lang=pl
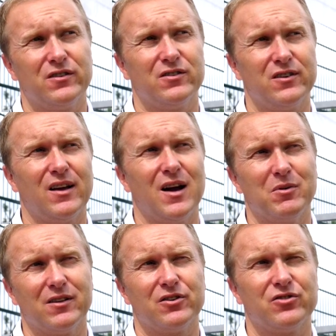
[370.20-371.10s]
z
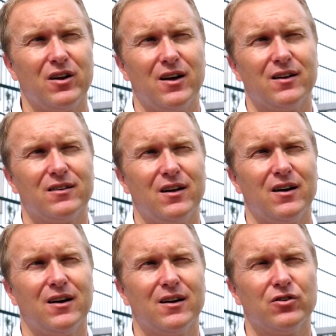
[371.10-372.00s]
ligami też dla,
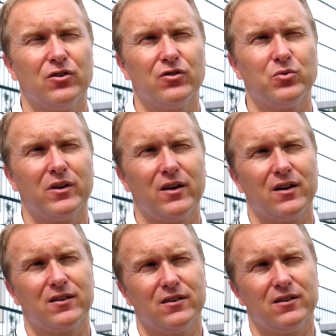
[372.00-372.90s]
dla dorosłych,
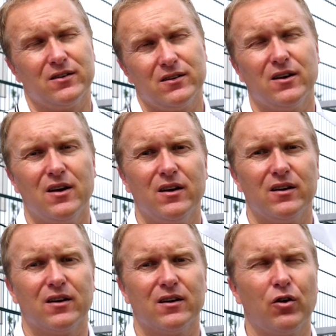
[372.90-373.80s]
jak
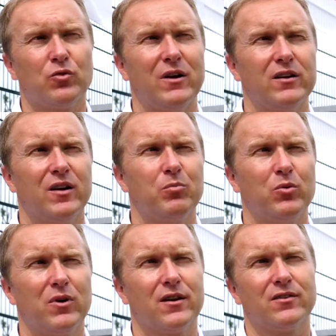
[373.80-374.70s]
Krosba e, e, Ligi
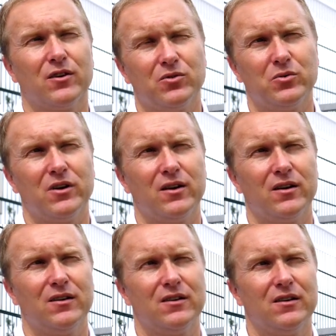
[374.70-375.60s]
Piłkarskie,
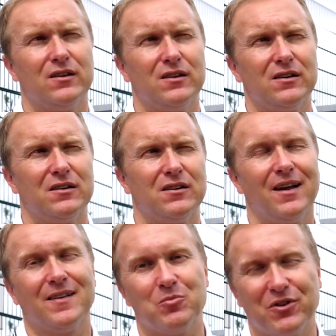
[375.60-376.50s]
które
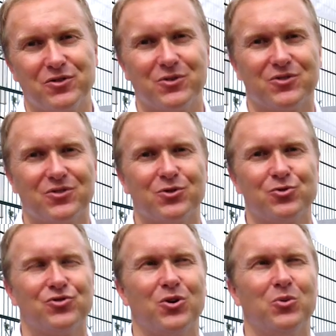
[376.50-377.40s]
lada miesiąc
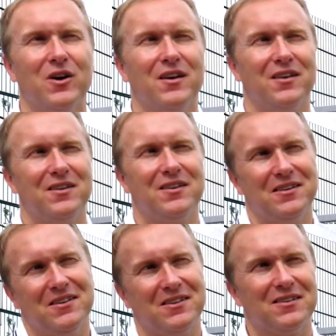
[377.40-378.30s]
ruszą
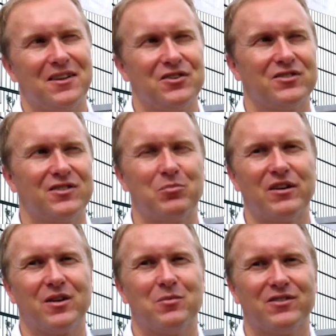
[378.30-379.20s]
i też
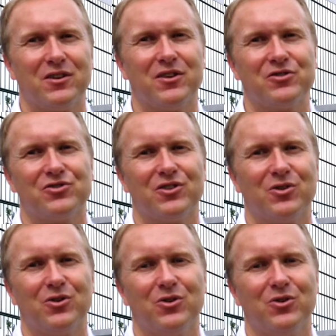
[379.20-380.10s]
zapraszamy serdecznie
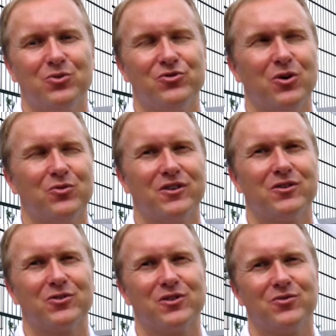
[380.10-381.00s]
do udziału w tych
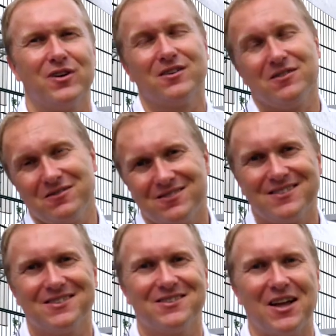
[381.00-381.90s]
rozgrywkach
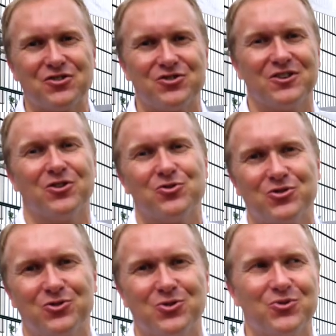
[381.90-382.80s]
starszych
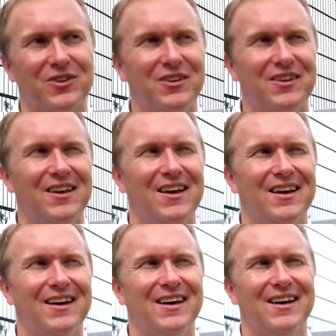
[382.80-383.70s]
rodziców i,
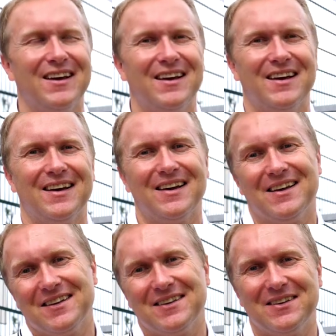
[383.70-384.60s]
e,
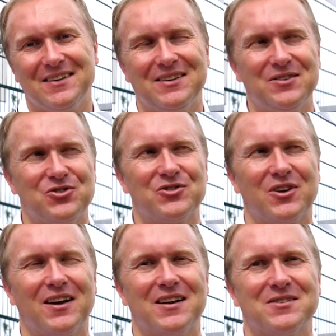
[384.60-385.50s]
i, i, i
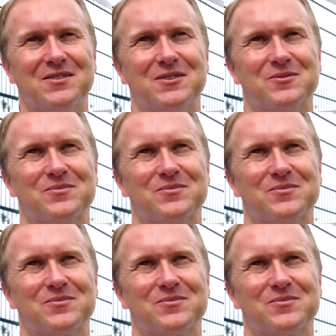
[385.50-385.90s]
wszystkich chętnych.